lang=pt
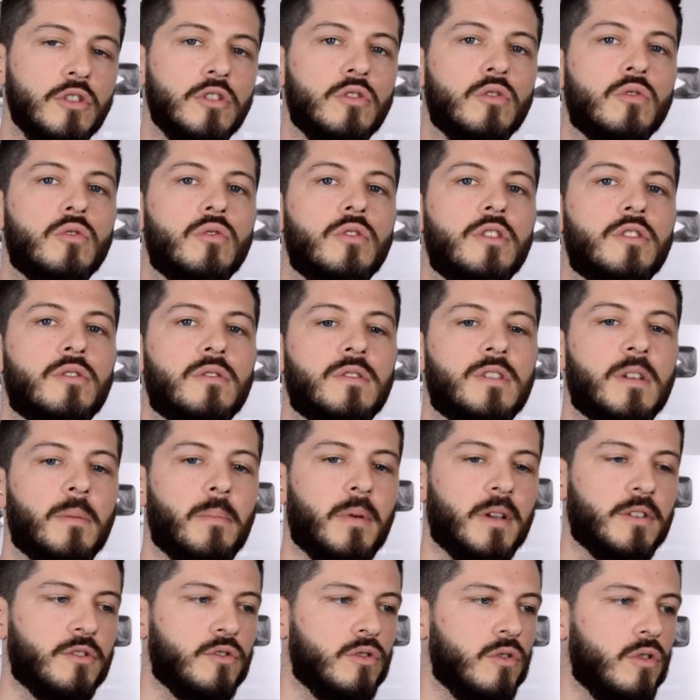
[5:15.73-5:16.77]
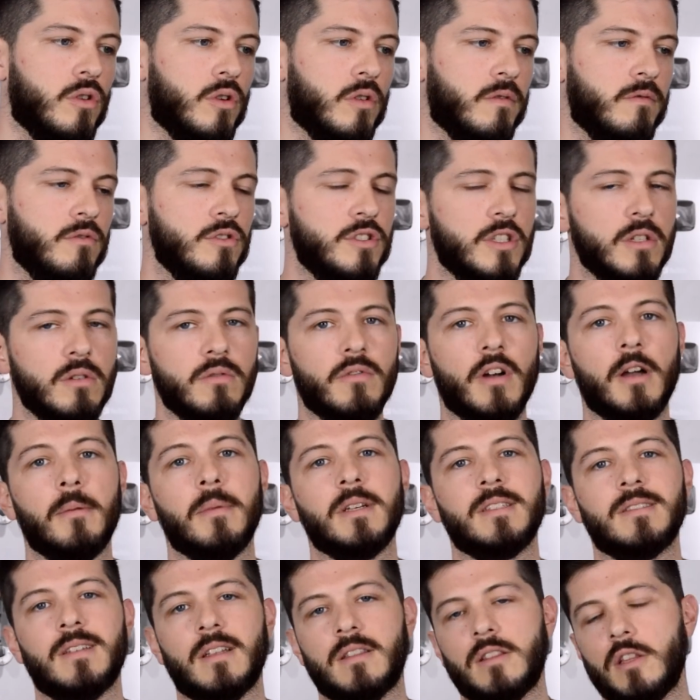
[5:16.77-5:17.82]
de tudo isso que você passou, você não vai
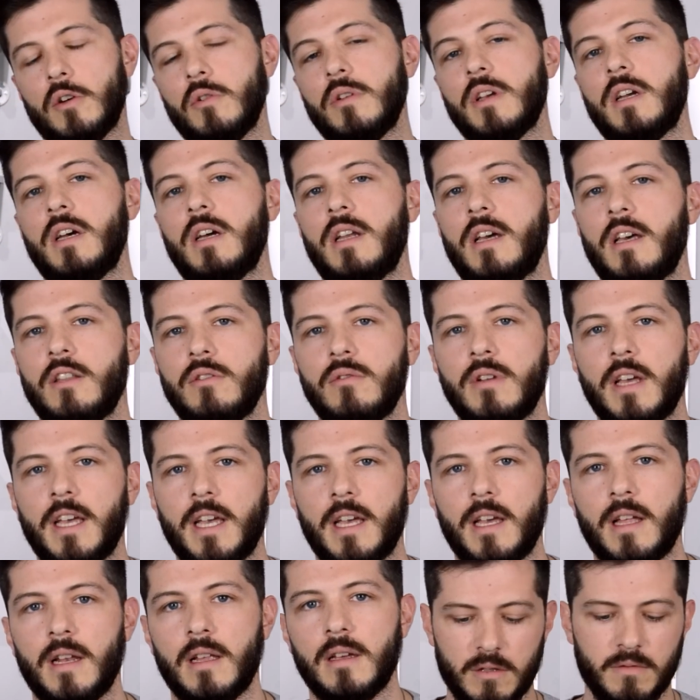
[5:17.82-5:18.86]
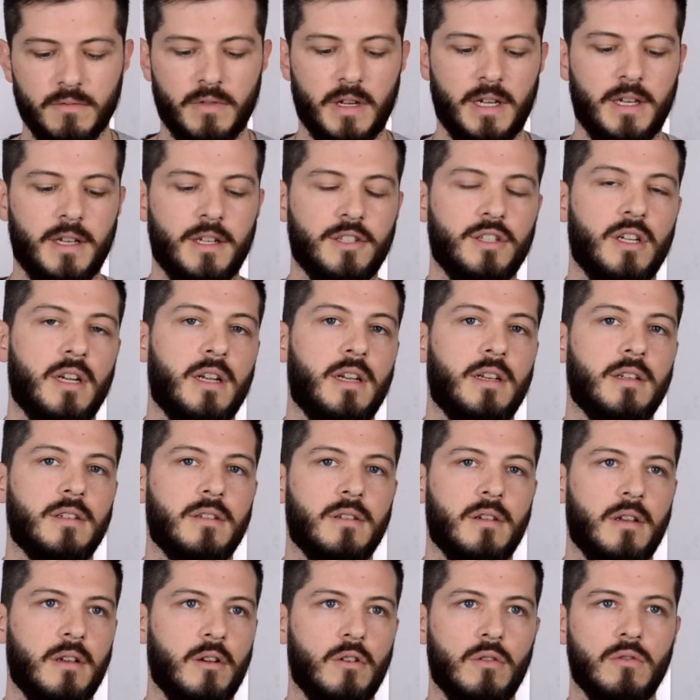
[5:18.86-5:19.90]
mais estar tão encanado nela, não vai achar
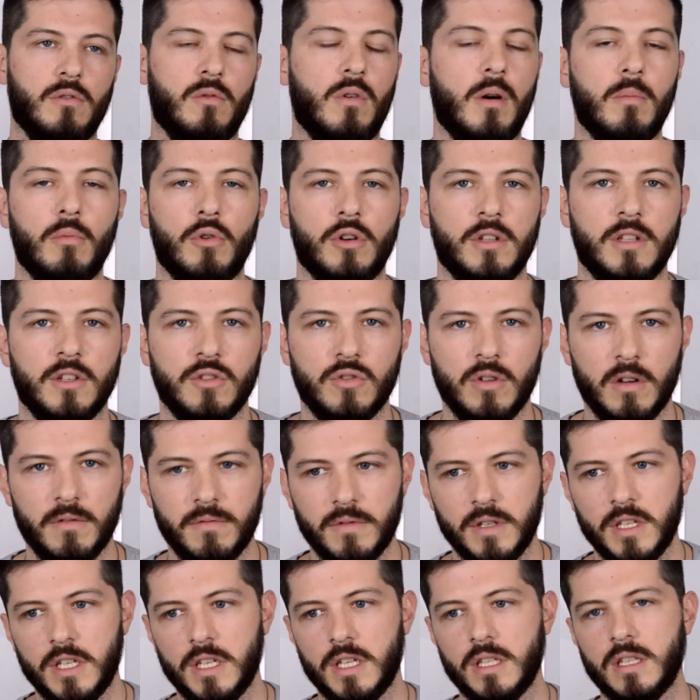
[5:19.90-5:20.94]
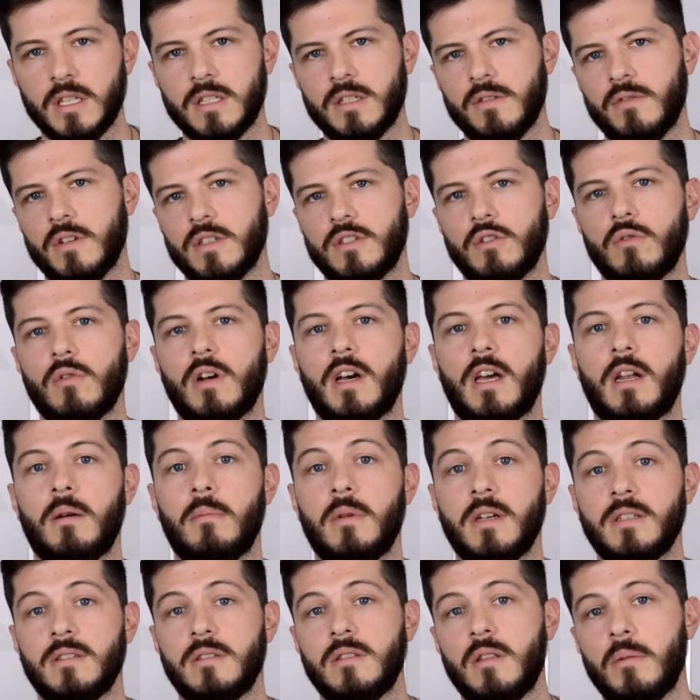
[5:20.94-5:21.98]
que é o amor da sua vida, você vai ser um cara
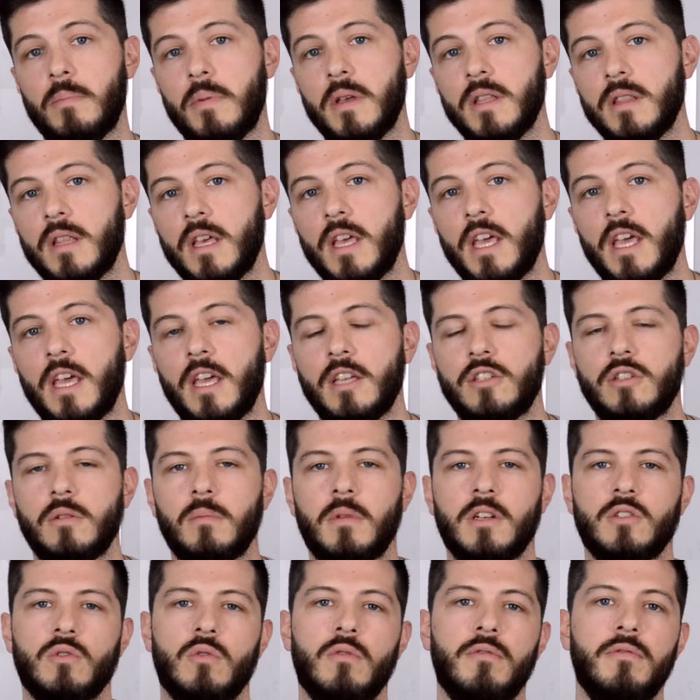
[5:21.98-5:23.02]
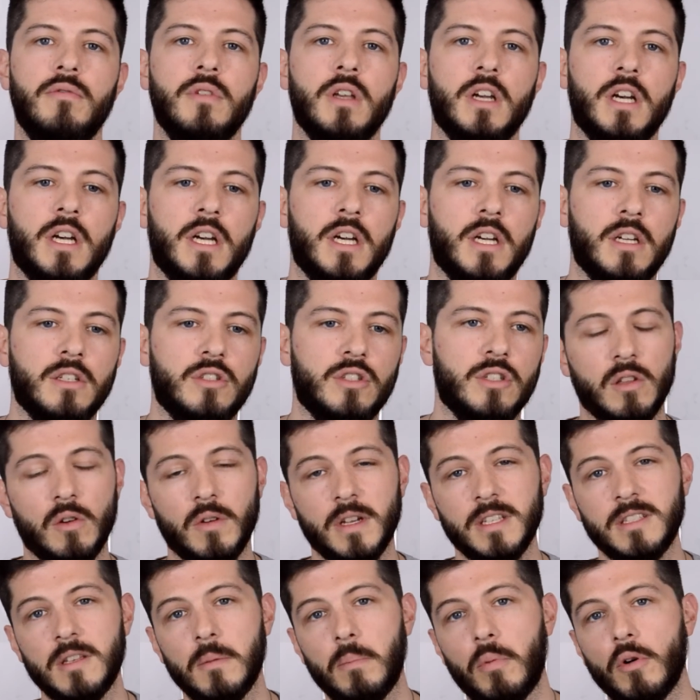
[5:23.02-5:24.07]
mais independente, mais confiante. Então
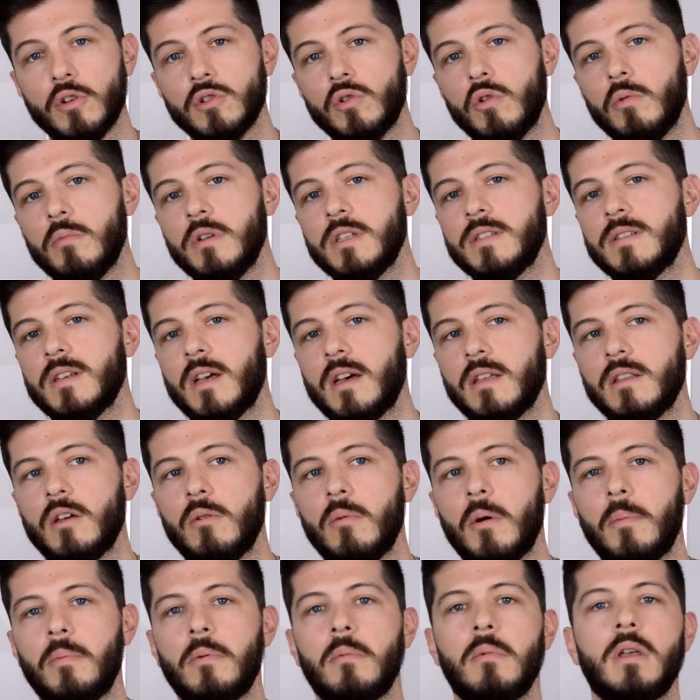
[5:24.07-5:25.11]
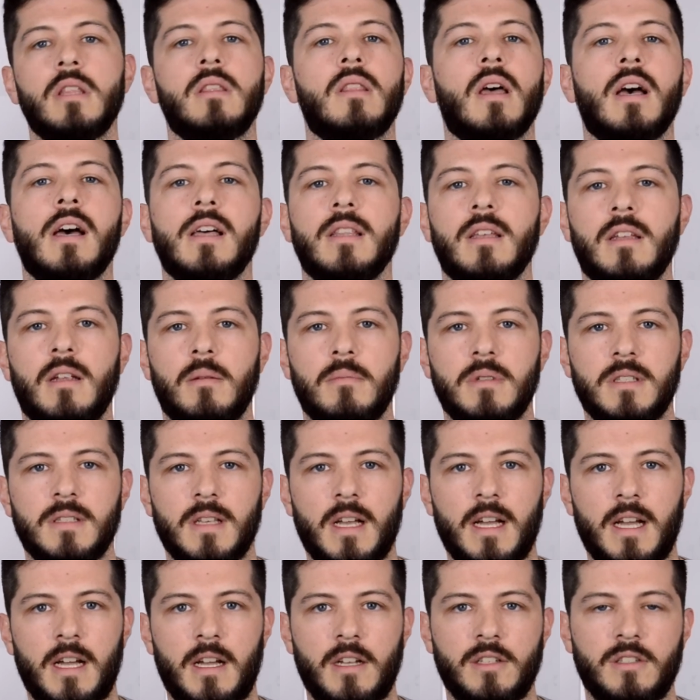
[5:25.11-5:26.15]
aí você pode começar a dar uma pimentada na
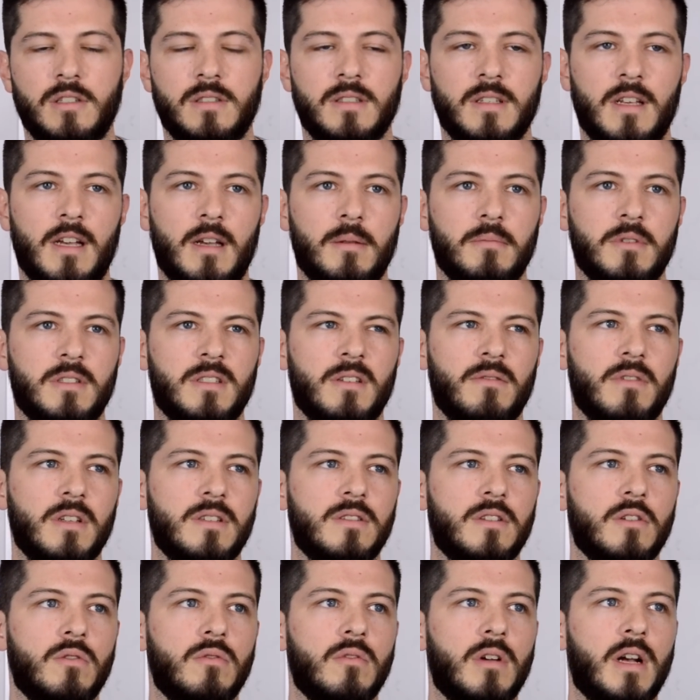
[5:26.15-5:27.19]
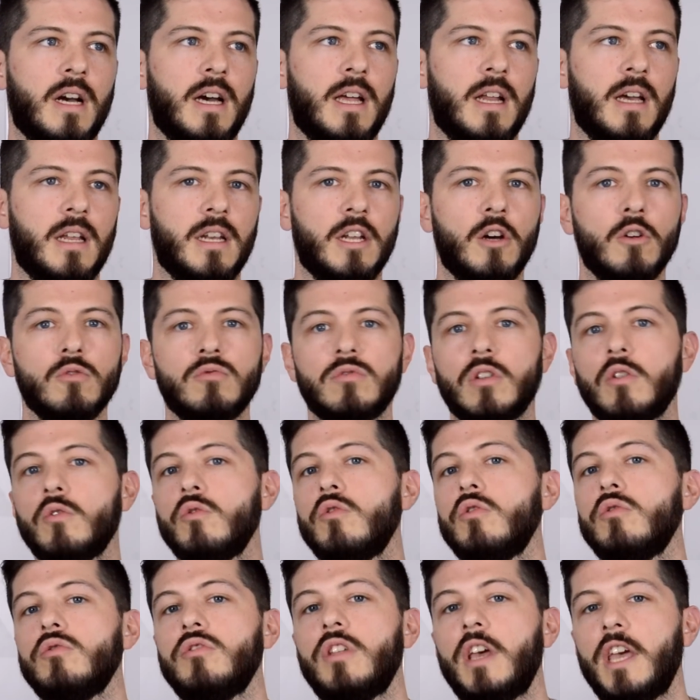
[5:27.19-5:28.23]
amizade, sabe? Você vai ser um cara não tão
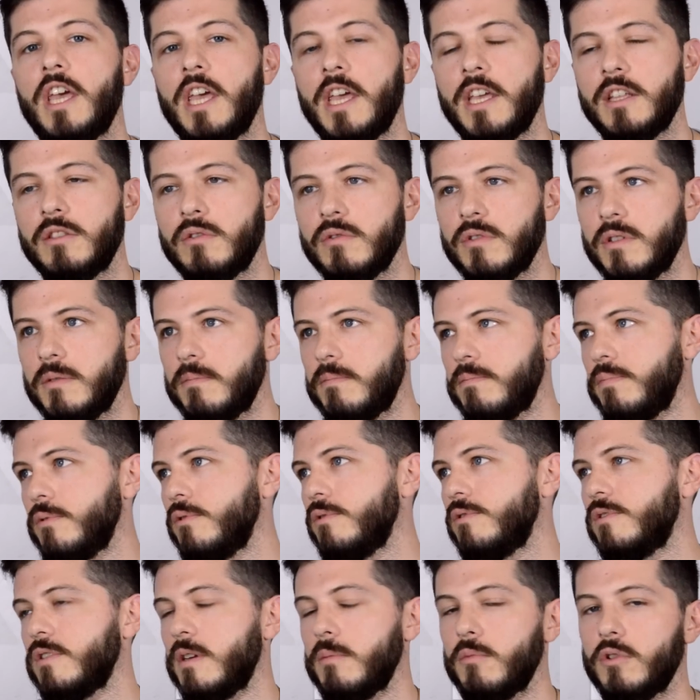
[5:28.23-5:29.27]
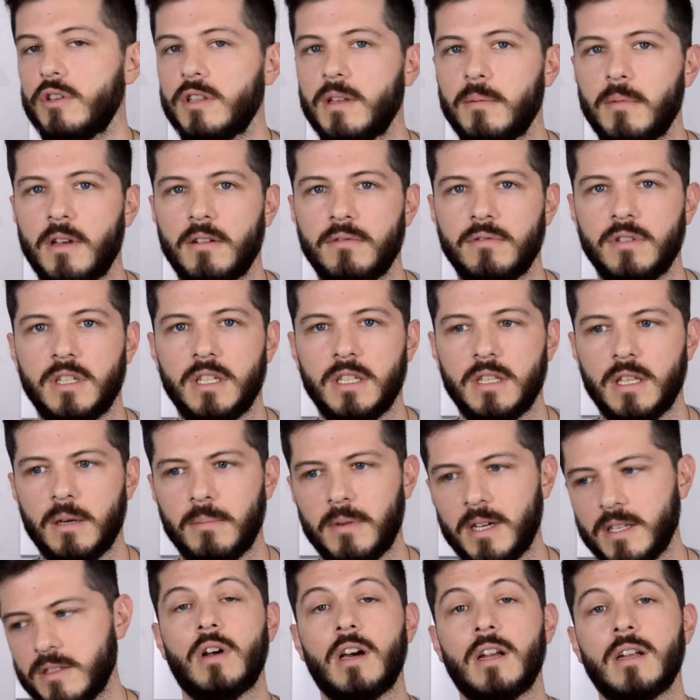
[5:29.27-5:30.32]
grudento e putz, amor da minha vida,
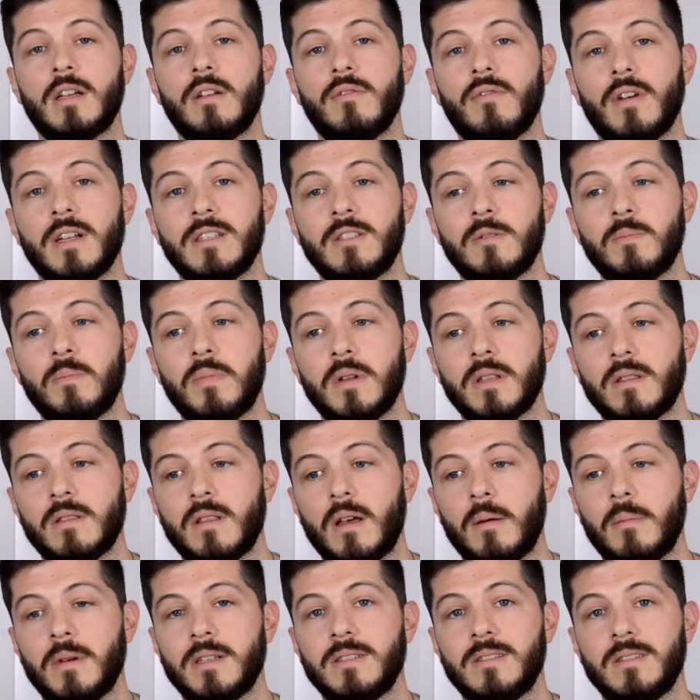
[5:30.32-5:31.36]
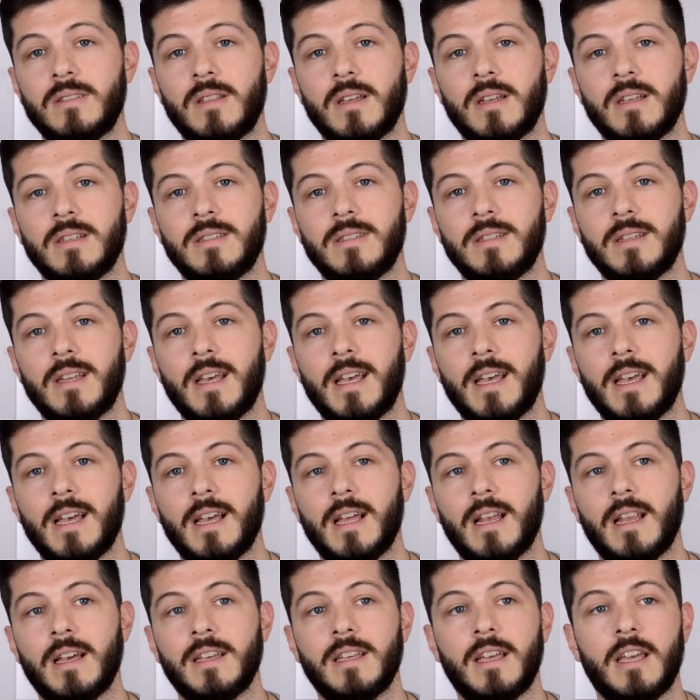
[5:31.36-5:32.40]
mas um cara que vai despertar mais interesse
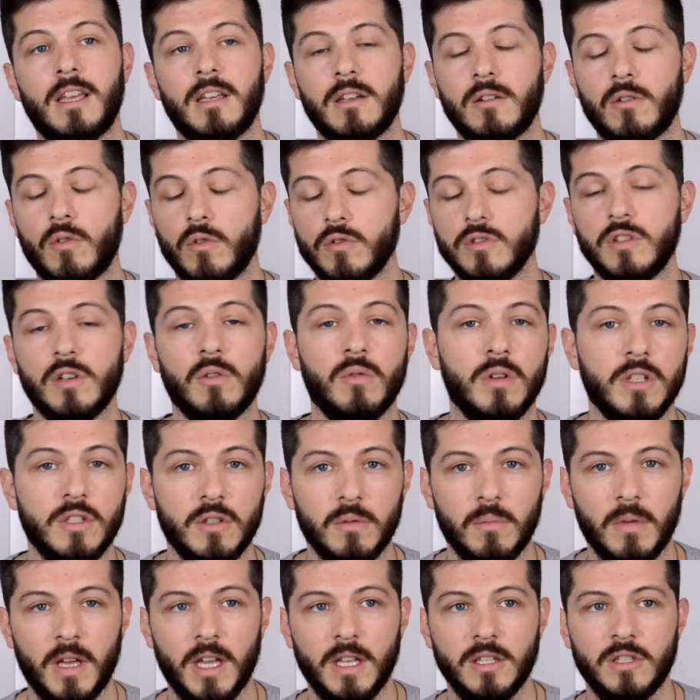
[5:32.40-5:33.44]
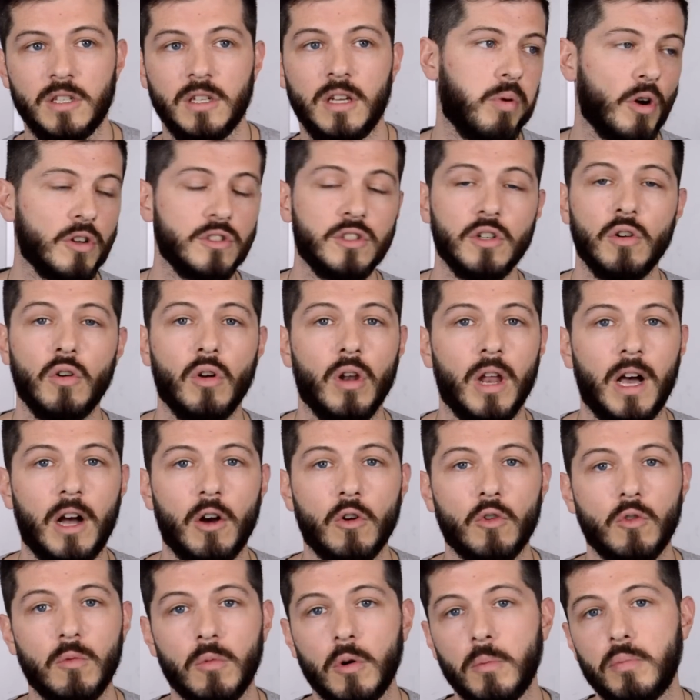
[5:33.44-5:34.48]
nela e aí consequentemente pode rolar
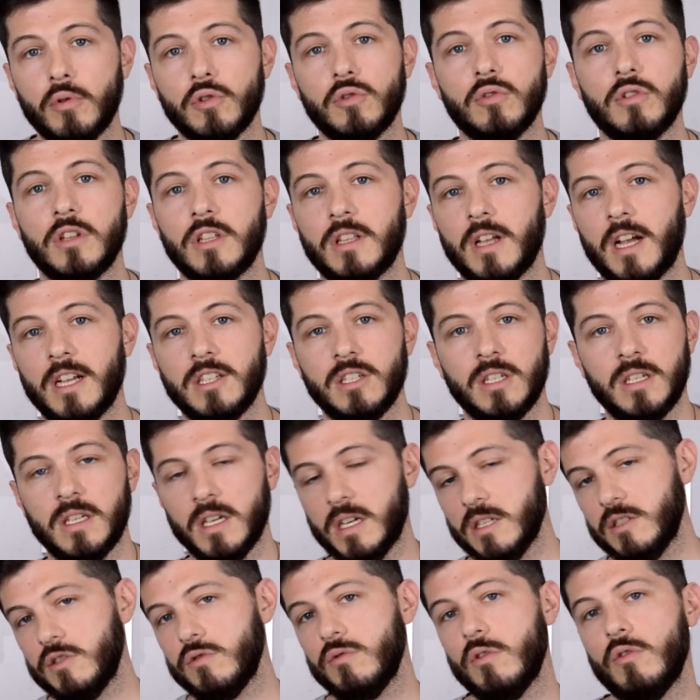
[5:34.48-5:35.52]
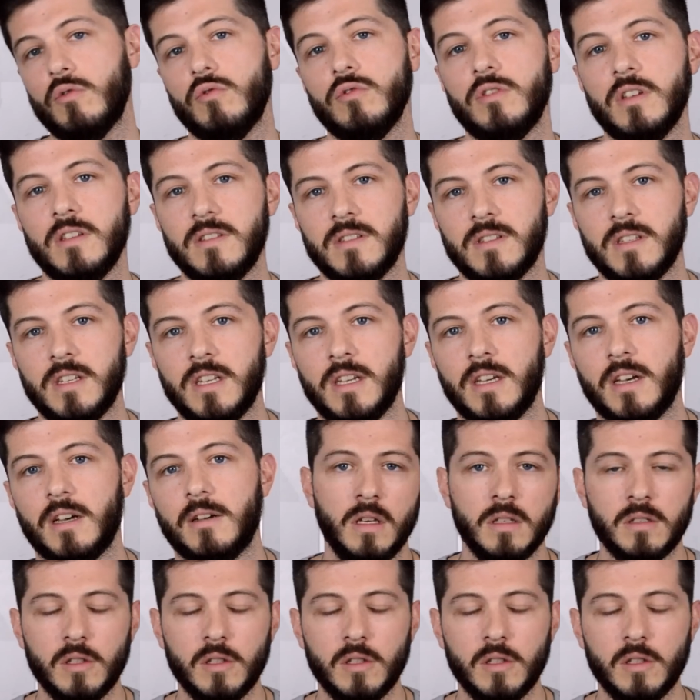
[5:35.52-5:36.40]
alguma oportunidade que antes não acontecia.